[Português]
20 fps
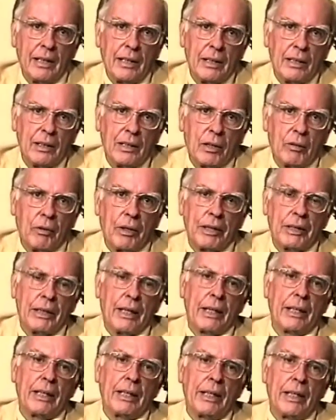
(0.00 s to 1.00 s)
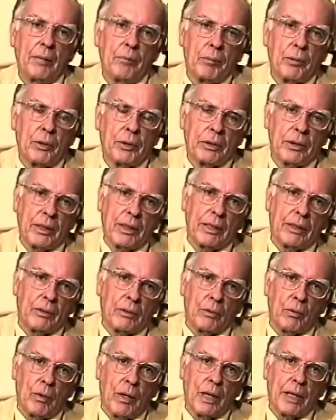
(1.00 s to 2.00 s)
e não aguentaria,
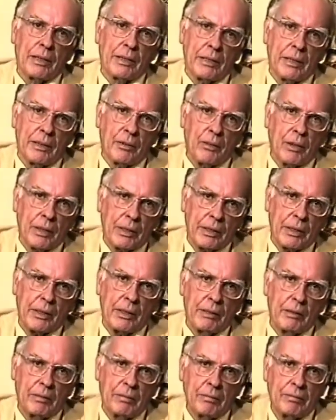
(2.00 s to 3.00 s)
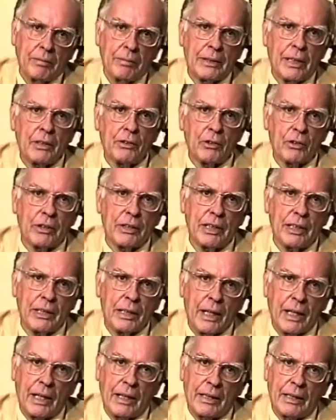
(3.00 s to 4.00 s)
portanto, a situação da
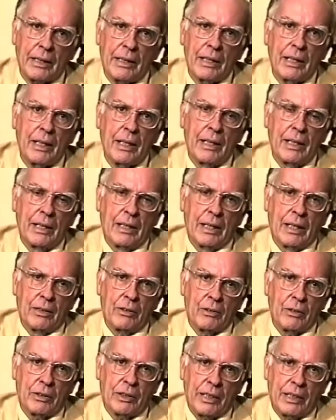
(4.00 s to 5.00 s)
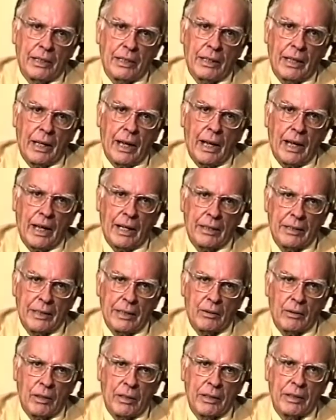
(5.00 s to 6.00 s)
sociedade, a, a
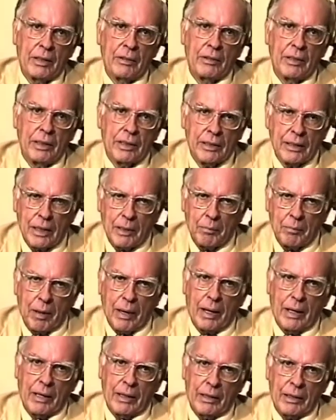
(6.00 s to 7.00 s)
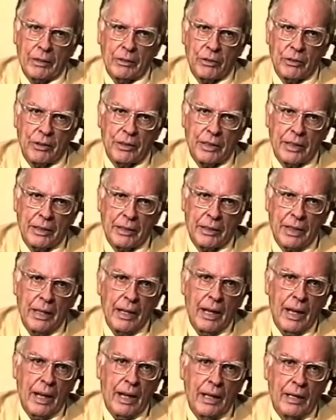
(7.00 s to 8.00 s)
situação de trabalho,
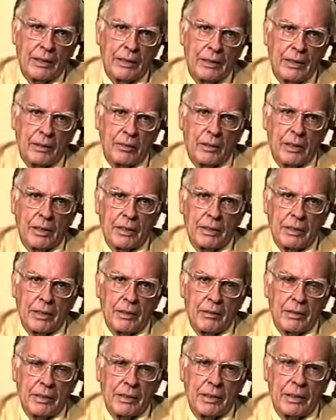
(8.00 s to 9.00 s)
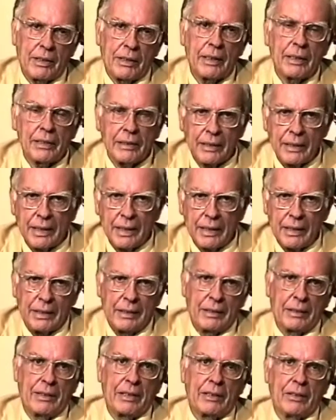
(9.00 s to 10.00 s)
a, a situação assim, de
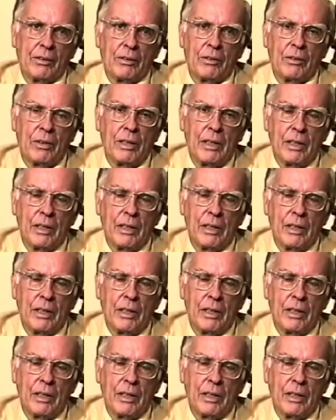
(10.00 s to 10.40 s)
trânsito,